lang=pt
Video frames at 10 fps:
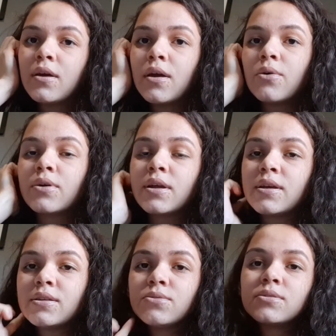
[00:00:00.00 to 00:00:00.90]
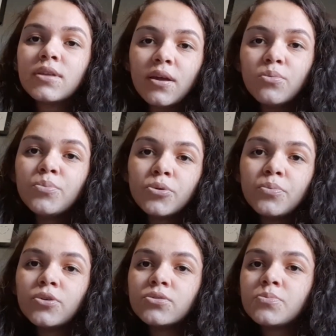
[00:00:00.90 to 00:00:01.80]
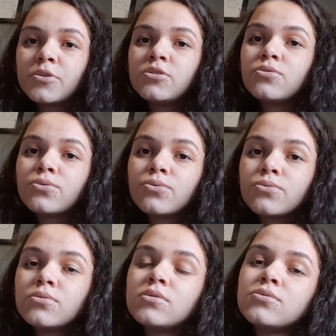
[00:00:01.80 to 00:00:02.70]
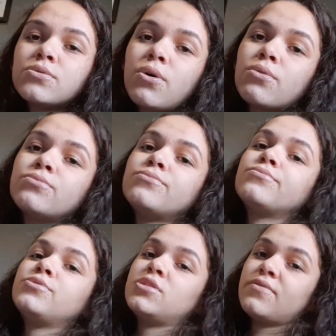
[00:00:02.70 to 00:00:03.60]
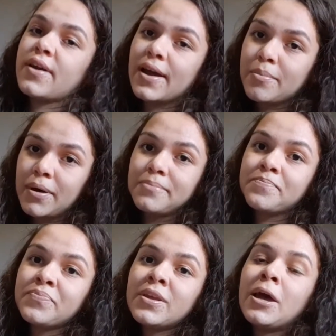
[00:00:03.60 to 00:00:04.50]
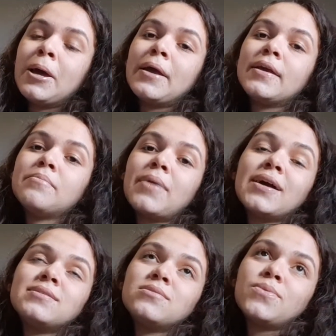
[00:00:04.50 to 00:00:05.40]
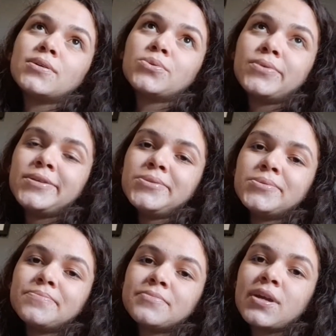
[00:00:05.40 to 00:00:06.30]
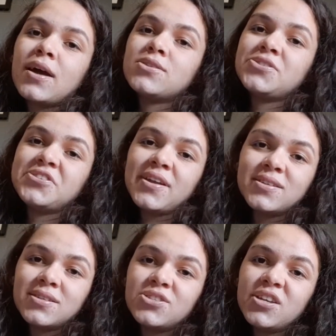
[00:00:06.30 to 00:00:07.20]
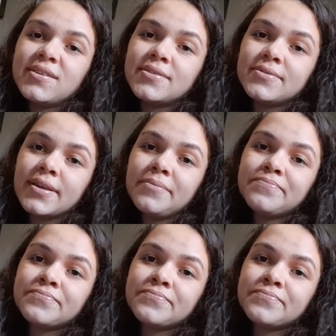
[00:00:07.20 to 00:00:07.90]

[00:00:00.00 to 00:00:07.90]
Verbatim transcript: Eu creio que Deus tem um propósito para isso tudo e isso logo um dia vai acabar. E mais enquanto isso, a gente tem que se ajeitando, né?